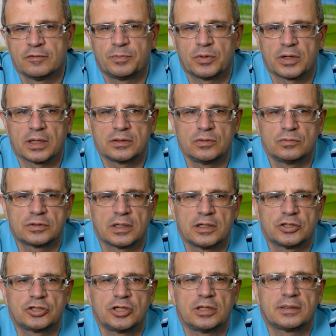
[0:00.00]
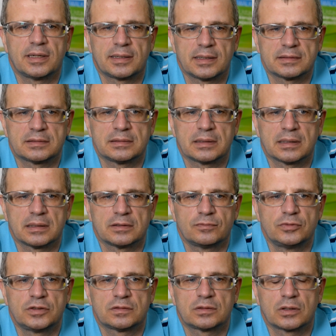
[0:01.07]
w poradni uzależnień teraz na
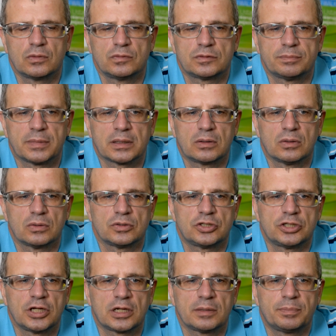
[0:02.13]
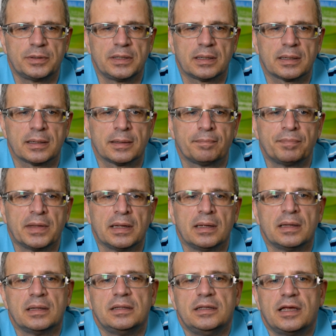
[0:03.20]
28 sierpnia.
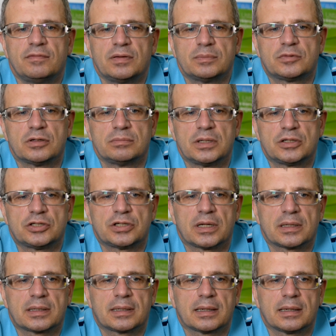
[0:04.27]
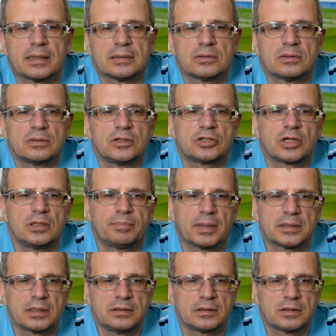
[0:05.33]
Nie wiem co mnie czeka, no jeżeli
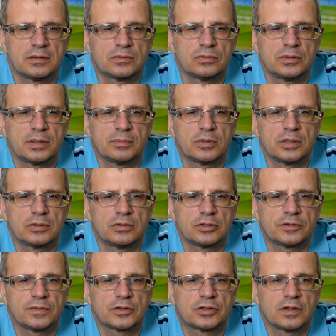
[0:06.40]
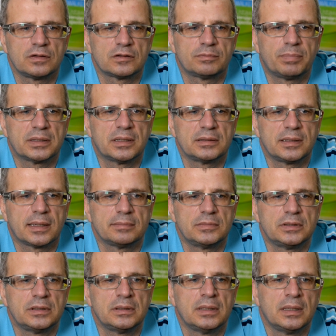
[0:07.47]
Pana interesuje moje doświadczenie z
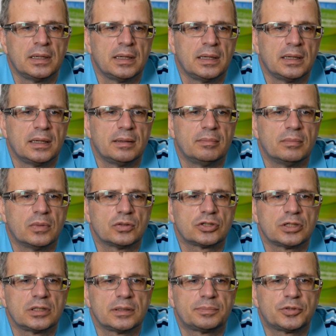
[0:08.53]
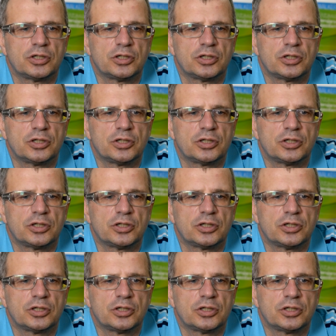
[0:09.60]
badaniami, może je